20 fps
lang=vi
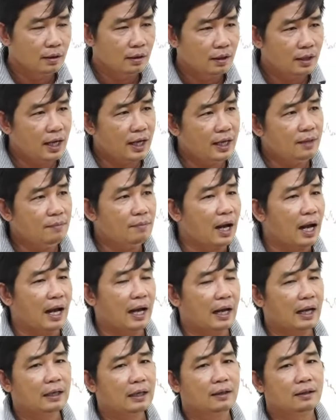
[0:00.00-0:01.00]
khi mà
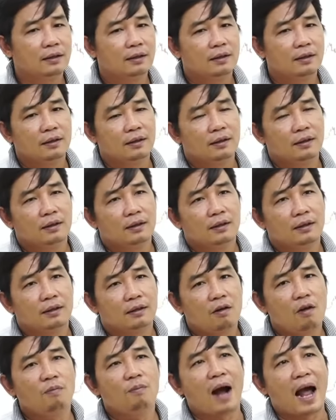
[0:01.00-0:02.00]

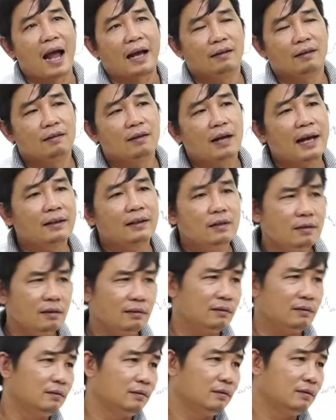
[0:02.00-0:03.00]
con bạc nó khát
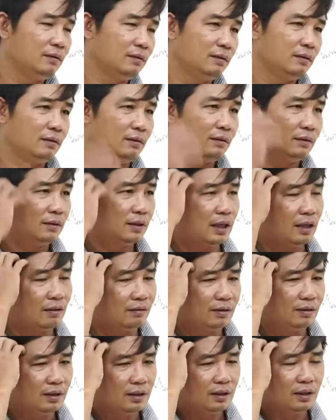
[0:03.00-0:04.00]
nước à,
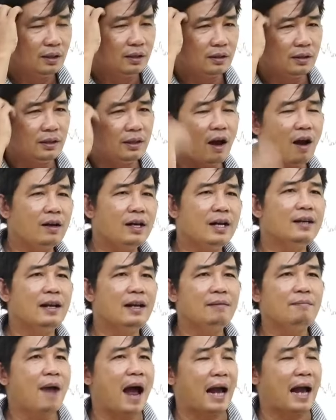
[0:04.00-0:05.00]
thì nói đến
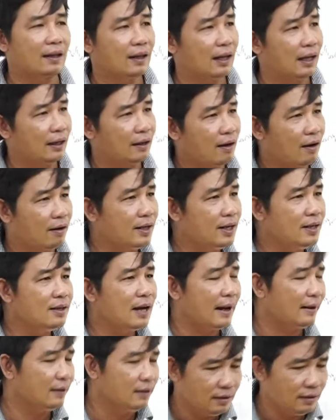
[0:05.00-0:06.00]
đánh bạc là nói đến
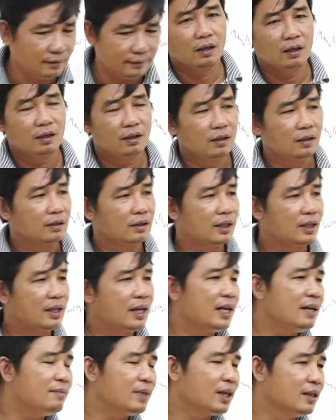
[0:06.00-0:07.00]
khát nước thì
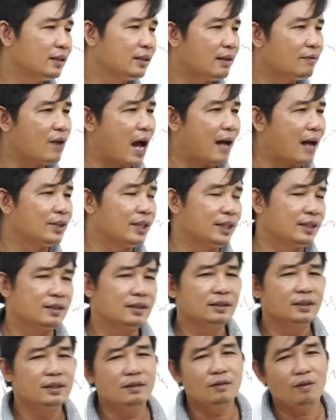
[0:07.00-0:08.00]
khi mà người ta vào thị
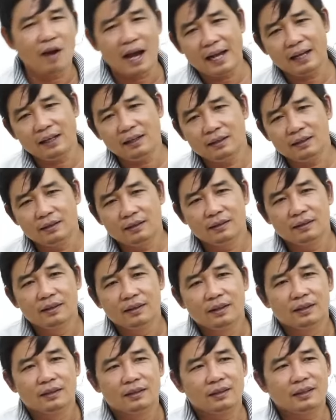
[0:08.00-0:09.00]
trường chứng khoán
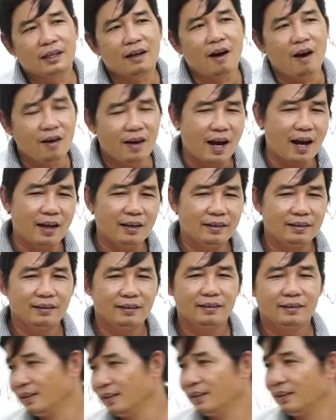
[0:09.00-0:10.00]
người ta có lời
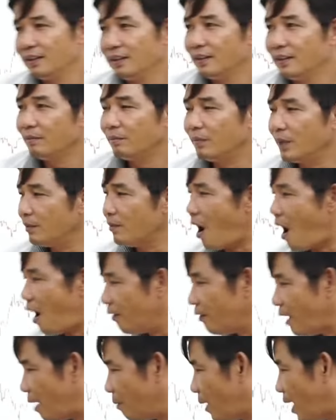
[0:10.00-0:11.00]
mình bỏ
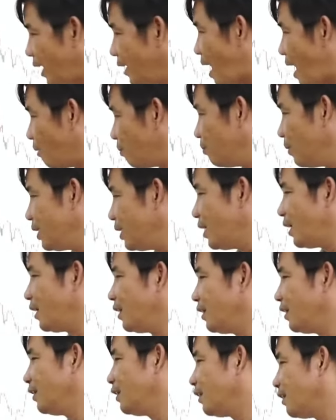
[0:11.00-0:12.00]
vào mấy đồng bây
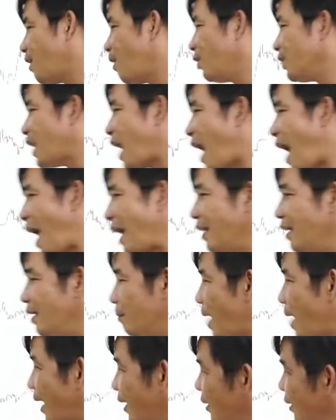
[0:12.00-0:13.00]
giờ có một tháng rồi bằng